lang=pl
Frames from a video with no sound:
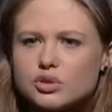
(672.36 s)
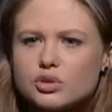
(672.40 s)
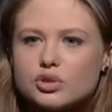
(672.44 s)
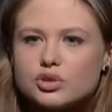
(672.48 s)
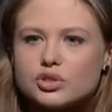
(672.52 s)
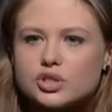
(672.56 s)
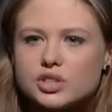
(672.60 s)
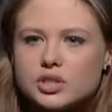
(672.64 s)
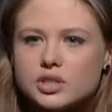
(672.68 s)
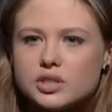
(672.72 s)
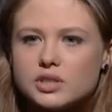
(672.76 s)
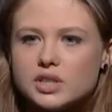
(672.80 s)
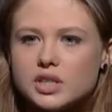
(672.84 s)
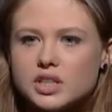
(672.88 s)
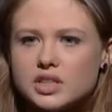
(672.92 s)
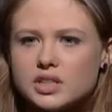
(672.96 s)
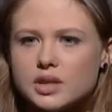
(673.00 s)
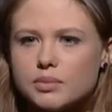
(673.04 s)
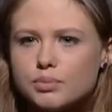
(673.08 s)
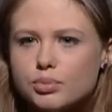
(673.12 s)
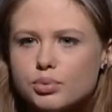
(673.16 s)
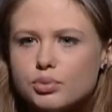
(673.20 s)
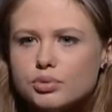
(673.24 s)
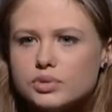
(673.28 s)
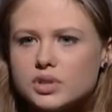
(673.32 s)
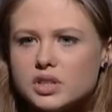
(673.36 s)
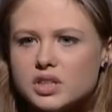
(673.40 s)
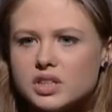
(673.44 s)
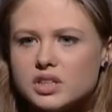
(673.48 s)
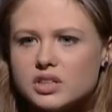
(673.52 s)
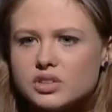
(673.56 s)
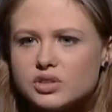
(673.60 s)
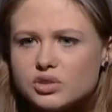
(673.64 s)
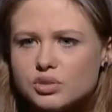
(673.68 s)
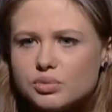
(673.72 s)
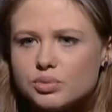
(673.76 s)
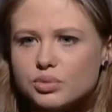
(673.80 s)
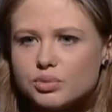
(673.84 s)
to, mhm. że ja tam pójdę
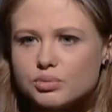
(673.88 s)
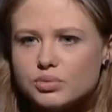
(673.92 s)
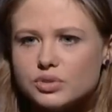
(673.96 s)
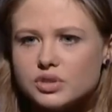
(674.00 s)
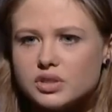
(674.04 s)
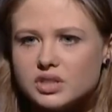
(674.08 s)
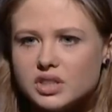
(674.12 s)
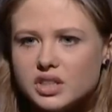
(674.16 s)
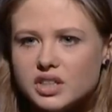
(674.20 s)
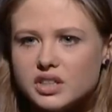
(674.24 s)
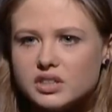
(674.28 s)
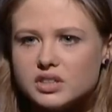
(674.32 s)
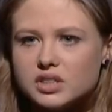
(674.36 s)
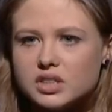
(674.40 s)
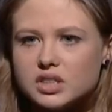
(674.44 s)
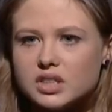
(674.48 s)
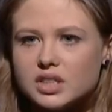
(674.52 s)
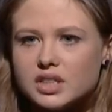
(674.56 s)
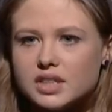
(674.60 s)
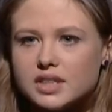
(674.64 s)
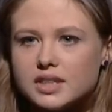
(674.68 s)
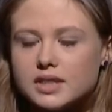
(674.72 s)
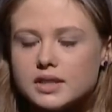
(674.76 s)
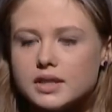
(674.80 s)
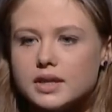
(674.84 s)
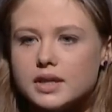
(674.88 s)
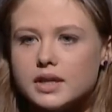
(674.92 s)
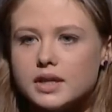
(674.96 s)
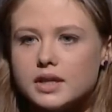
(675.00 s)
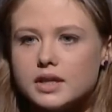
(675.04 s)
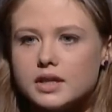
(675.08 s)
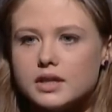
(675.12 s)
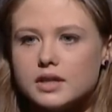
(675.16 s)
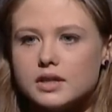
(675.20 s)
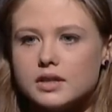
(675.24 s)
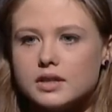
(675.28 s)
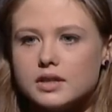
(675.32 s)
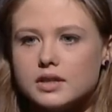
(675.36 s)
i zrobią mi zdjęcie,
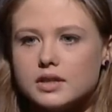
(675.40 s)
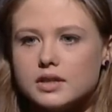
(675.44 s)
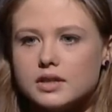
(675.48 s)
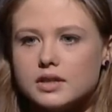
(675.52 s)
yy,